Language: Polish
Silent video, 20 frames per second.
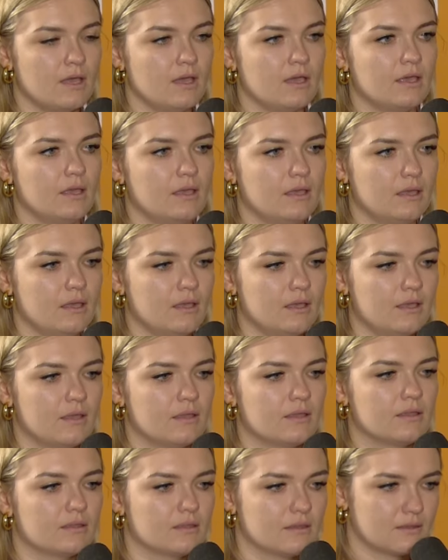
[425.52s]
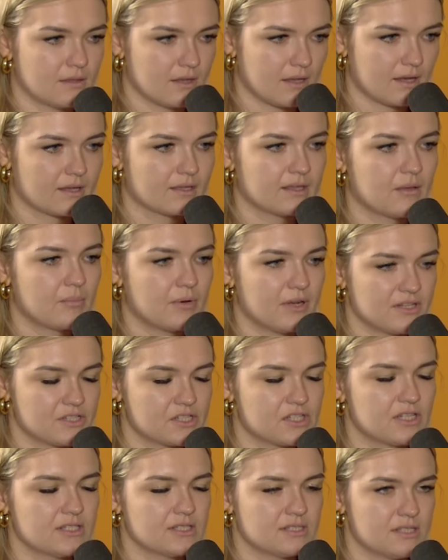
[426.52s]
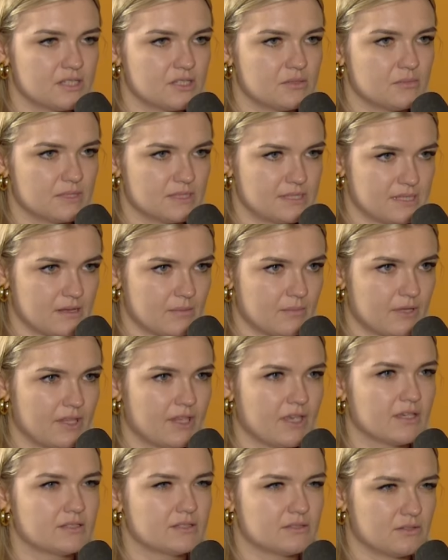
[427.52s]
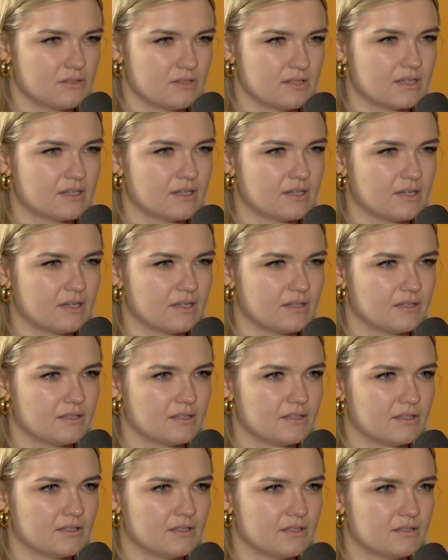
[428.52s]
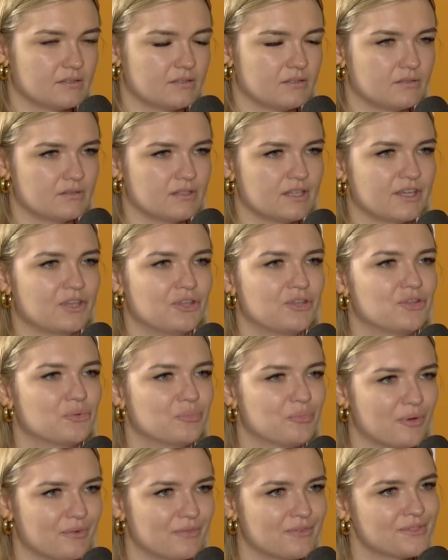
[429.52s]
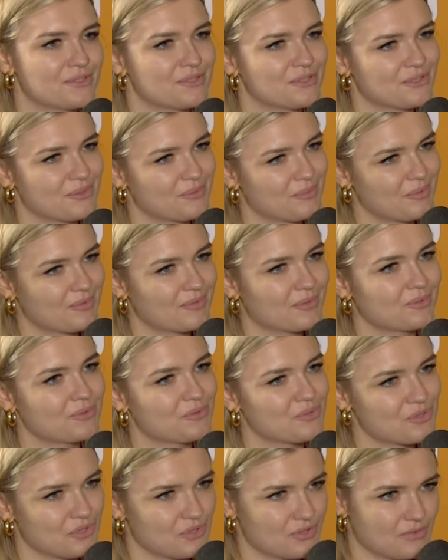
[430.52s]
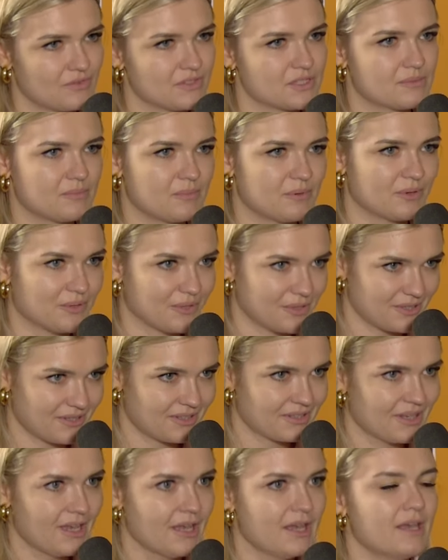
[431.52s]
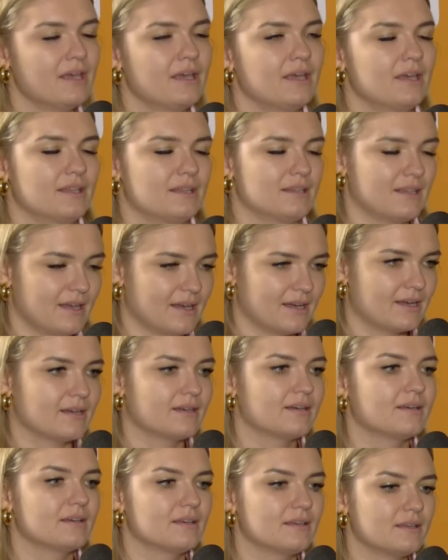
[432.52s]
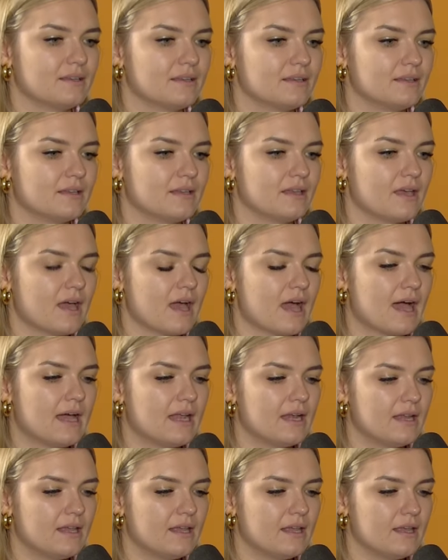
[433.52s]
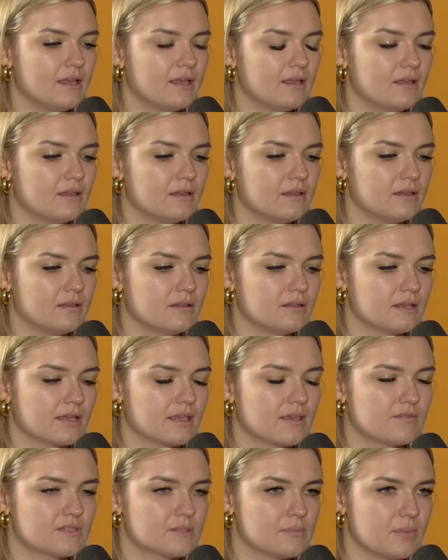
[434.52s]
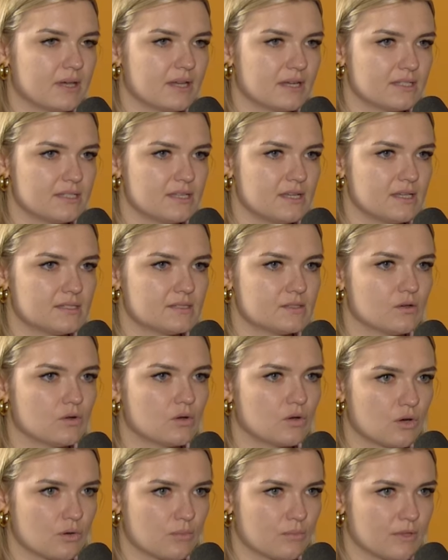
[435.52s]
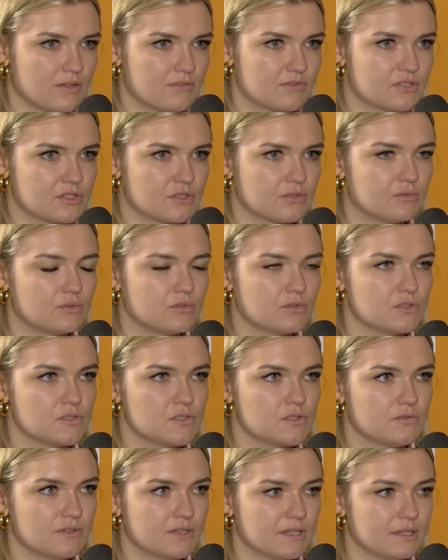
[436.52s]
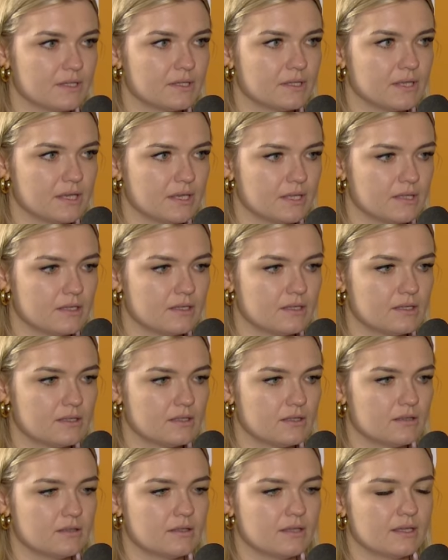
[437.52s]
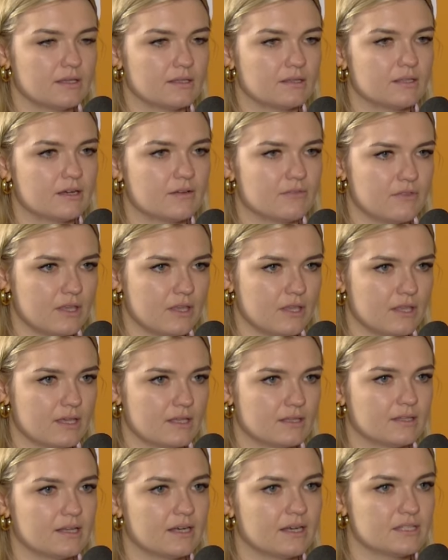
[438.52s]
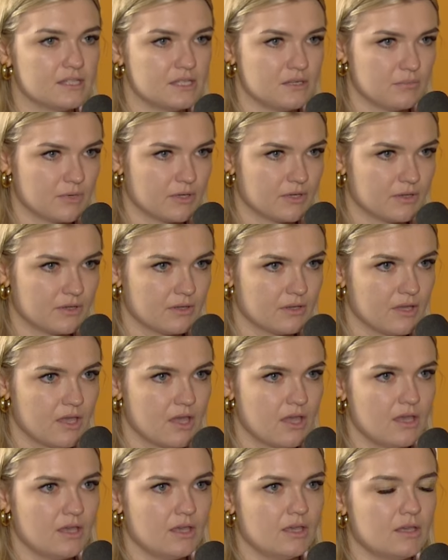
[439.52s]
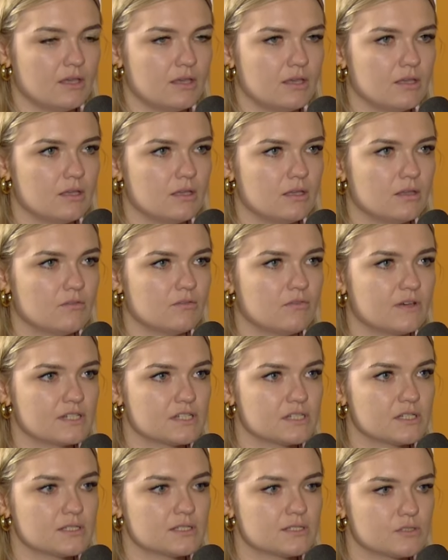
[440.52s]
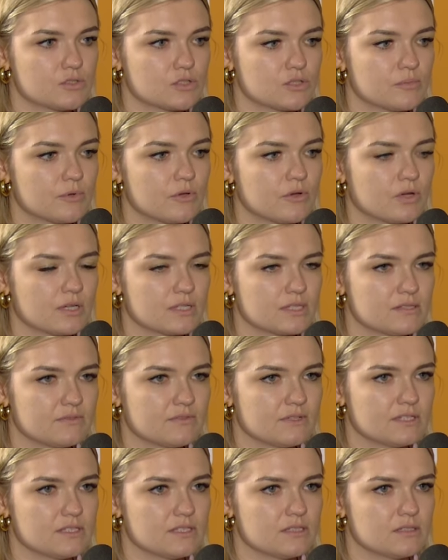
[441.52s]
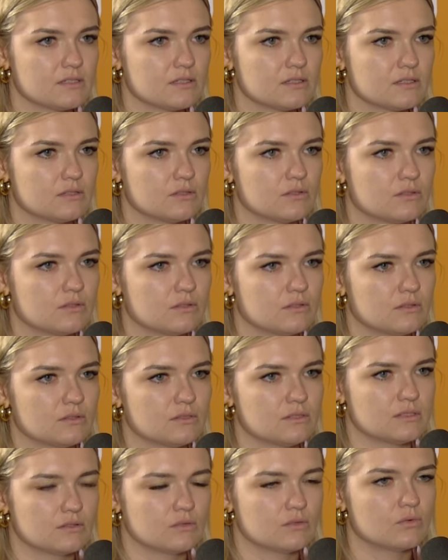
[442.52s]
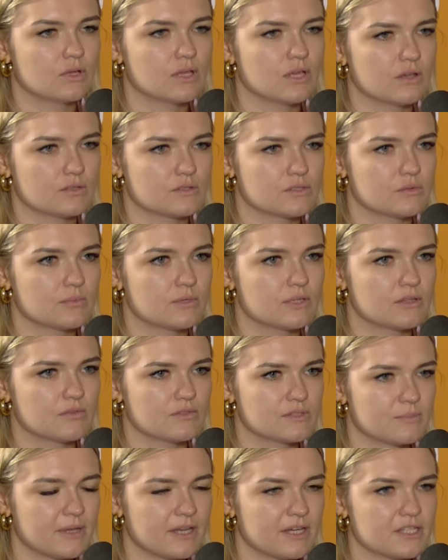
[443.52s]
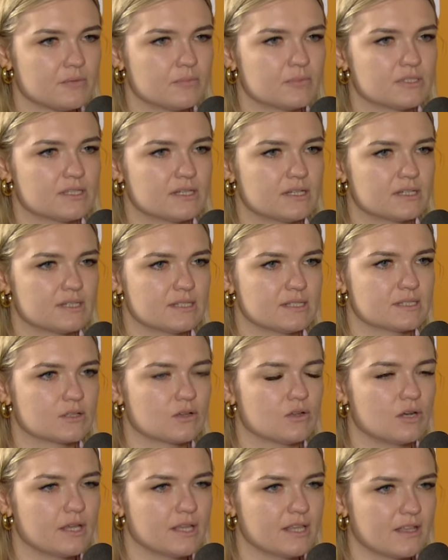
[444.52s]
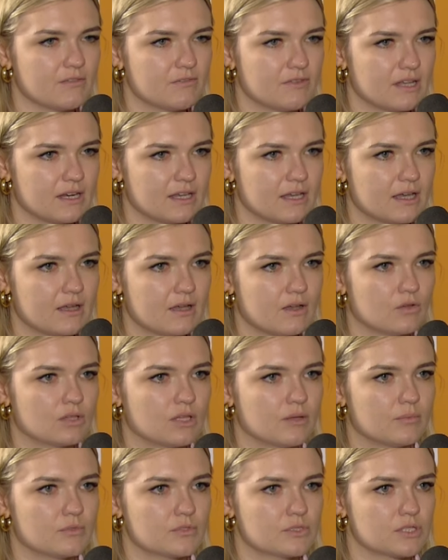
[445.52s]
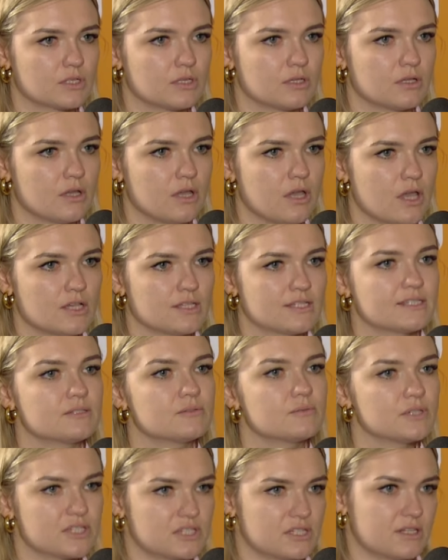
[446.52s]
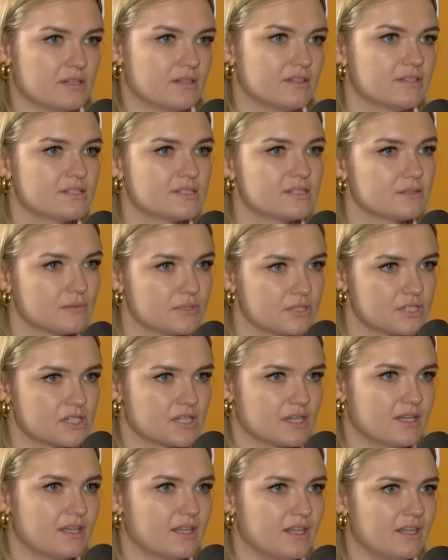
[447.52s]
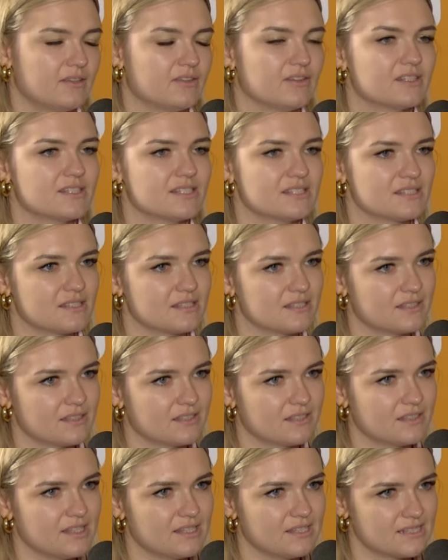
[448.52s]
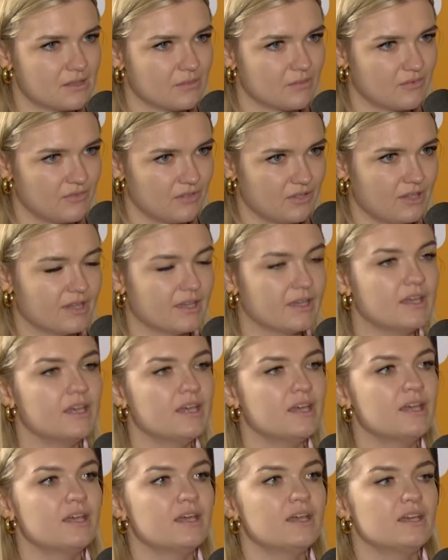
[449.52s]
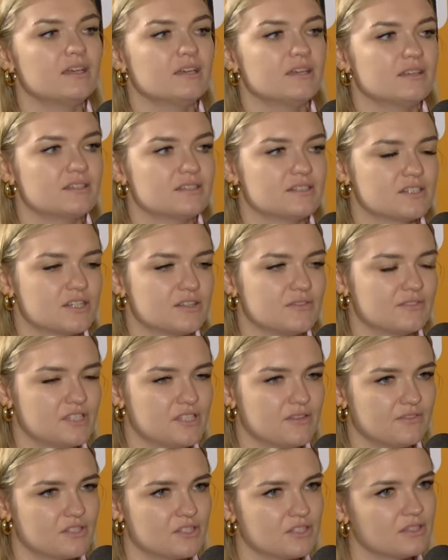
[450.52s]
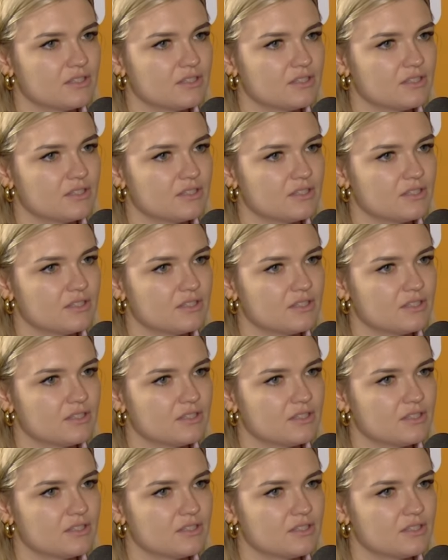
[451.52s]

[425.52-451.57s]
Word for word: E, tak, na planszy jesteśmy same, nie jest to taka, taki typowy, typowo drużynowy tak, jak sport. jak siatkówka załóżmy, nie? Tak, e, ale e, takie wsparcie jest ogromne, w szczególności wtedy, kiedy te trafienia tracimy. Mhm. E, ważne jest to, żeby okazywać e, drugiej osobie to wsparcie, bo zaraz jest kolejna walka. A ty słyszysz może... coś? Słyszę, okay. słyszę. I to jest e, niesamowite. Nawet że taki, dziewczyny...